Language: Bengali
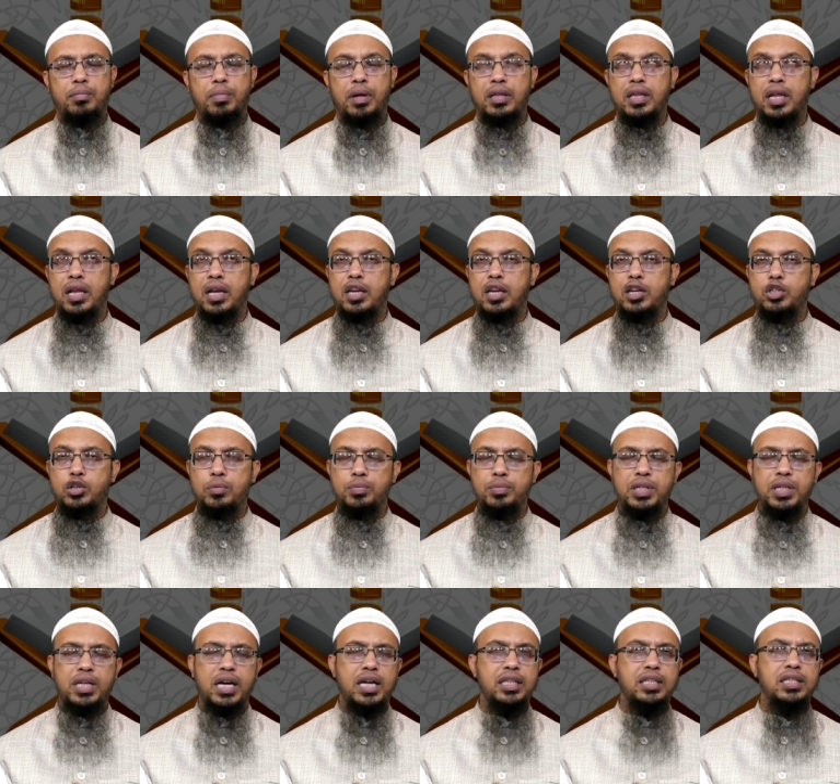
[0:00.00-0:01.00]
বান্দা আল্লাহ
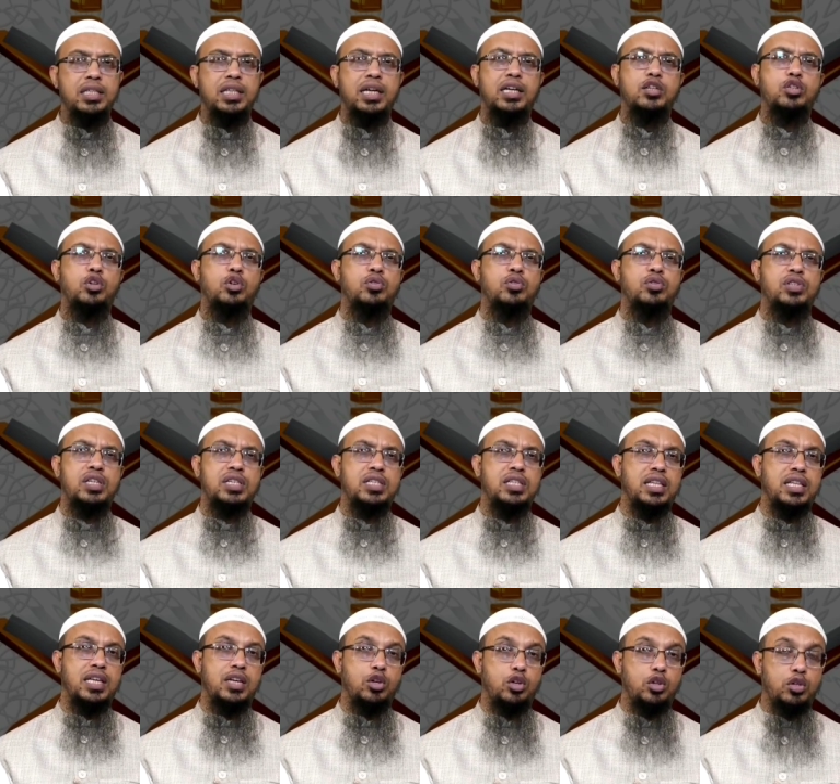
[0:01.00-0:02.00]
সবচেয়ে কাছে থাকে যখন
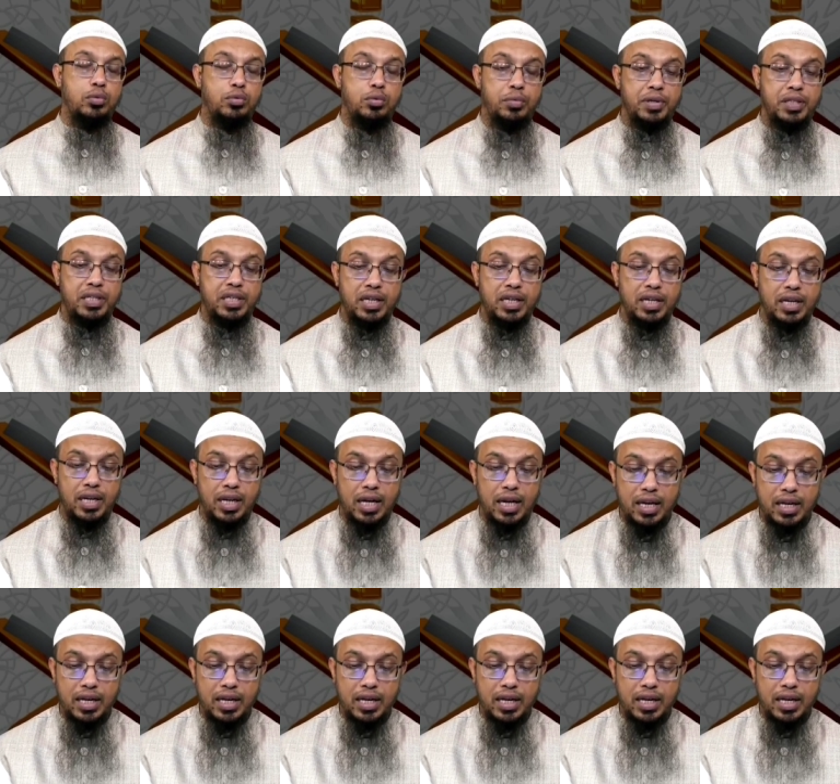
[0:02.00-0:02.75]
সেজদা থাকে অতএব তোমরা সেখানে